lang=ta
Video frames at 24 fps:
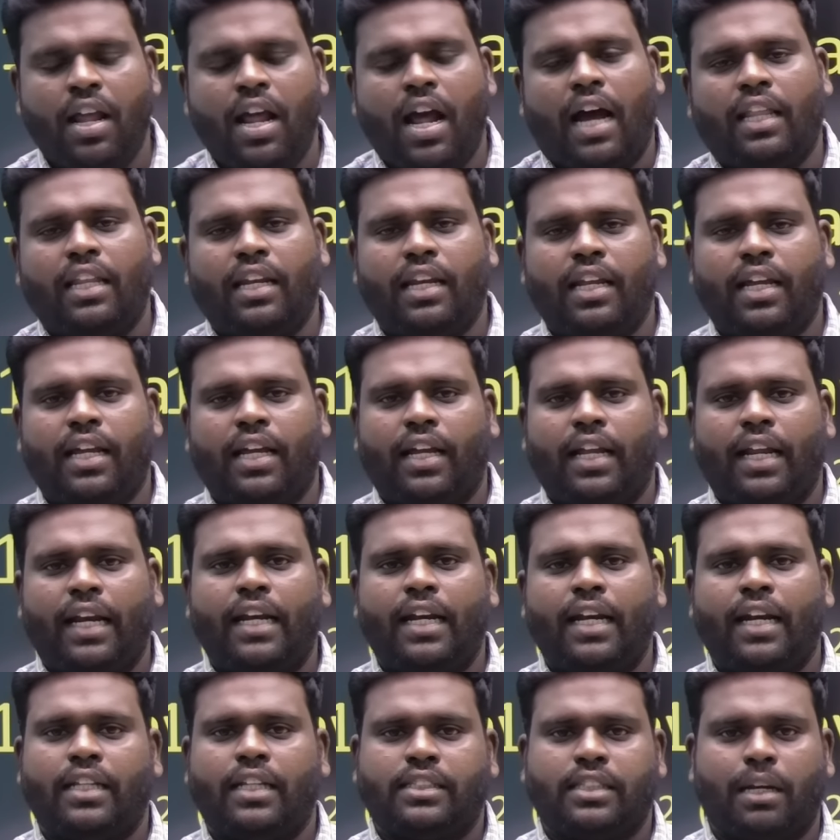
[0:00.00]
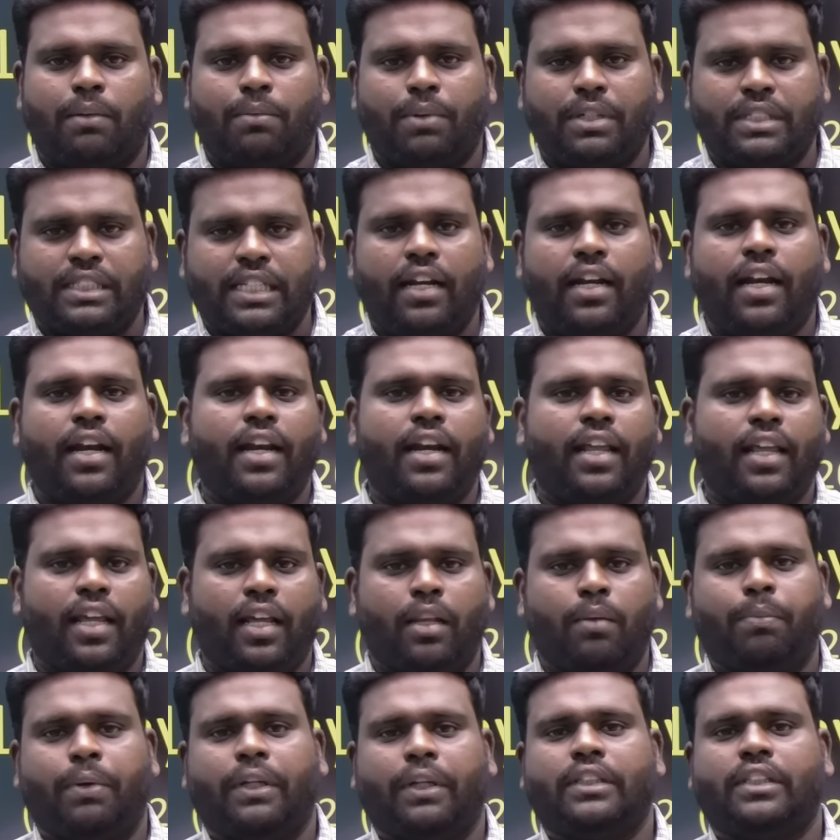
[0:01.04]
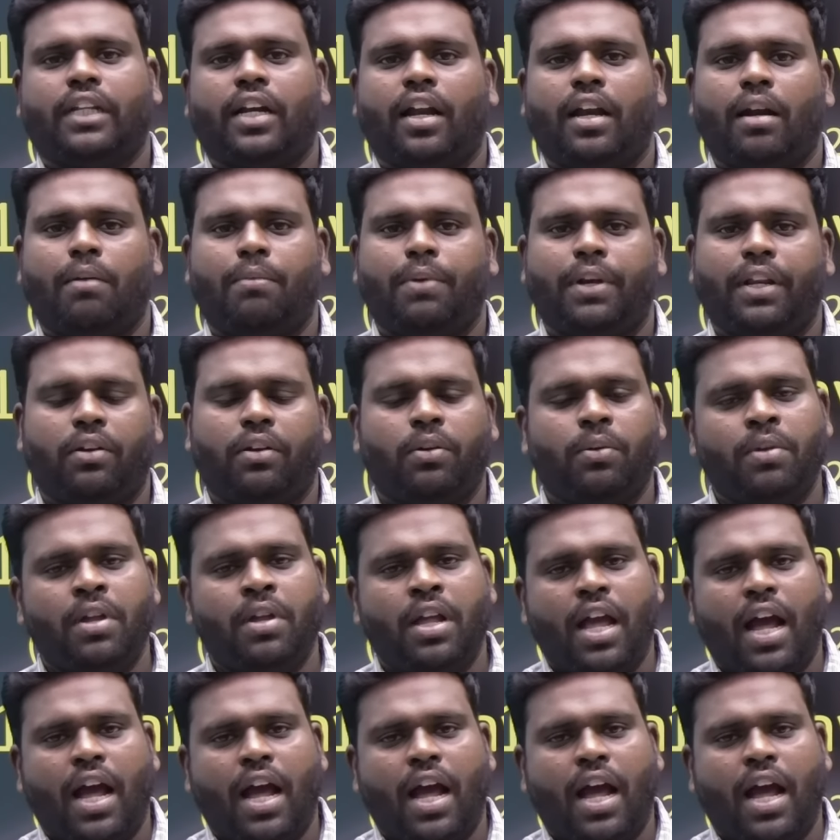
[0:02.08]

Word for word: அதில் என்னென்ன சிலபஸ் என்னென்னைக்கு அந்த பத்து நாள் அப்படின்னும்